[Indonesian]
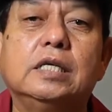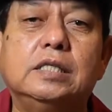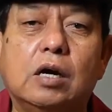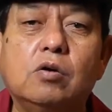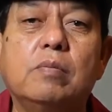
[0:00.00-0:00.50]

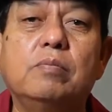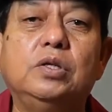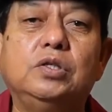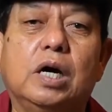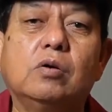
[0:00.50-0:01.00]
jawab
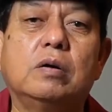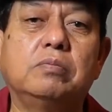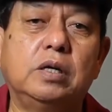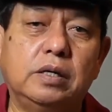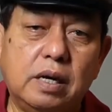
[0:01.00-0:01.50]

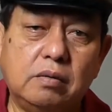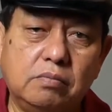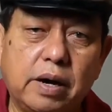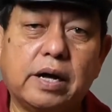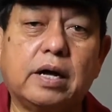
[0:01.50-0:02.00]
menjawab
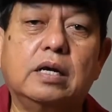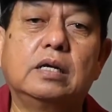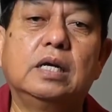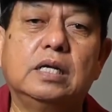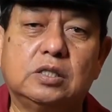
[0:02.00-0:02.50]
dan
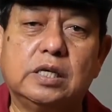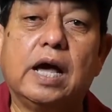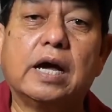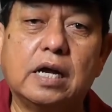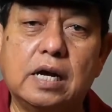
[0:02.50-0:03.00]
bahkan
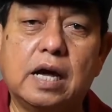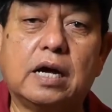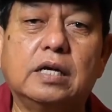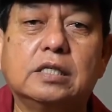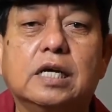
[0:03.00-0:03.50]

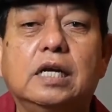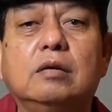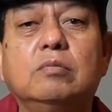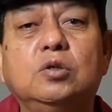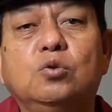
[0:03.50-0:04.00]
seakan-akan
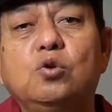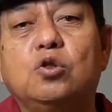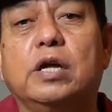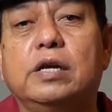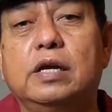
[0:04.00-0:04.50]
saling
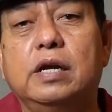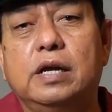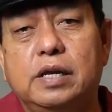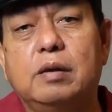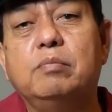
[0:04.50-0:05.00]
menyudutkan
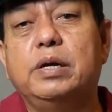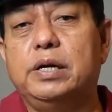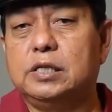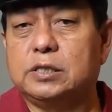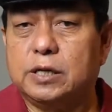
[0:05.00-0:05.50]
dan
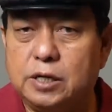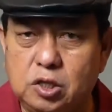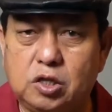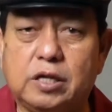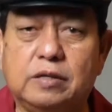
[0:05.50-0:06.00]

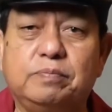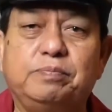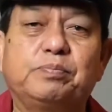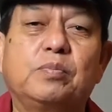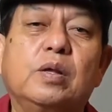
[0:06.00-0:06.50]
mendiskreditkan.
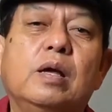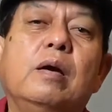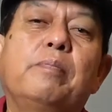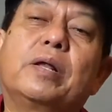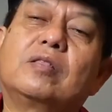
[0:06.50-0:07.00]

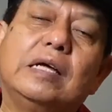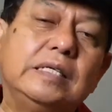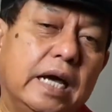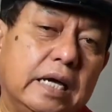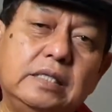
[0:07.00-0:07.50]

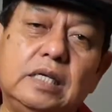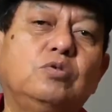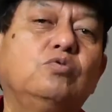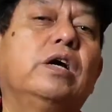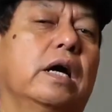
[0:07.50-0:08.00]
Pertanyaannya
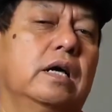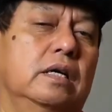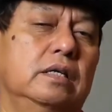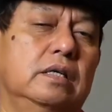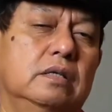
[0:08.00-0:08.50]
juga,
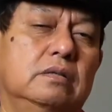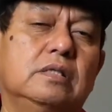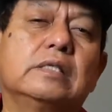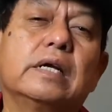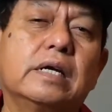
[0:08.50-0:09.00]

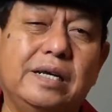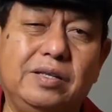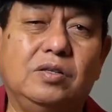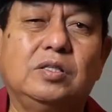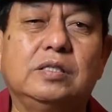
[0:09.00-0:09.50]
secara
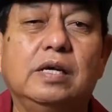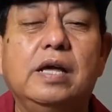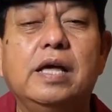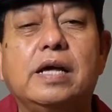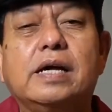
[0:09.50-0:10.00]
kritis.
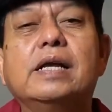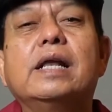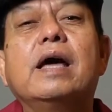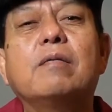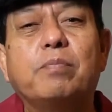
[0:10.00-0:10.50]

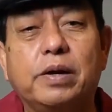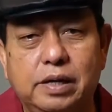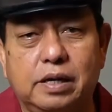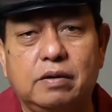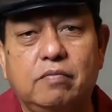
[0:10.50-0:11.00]
Kenapa ya?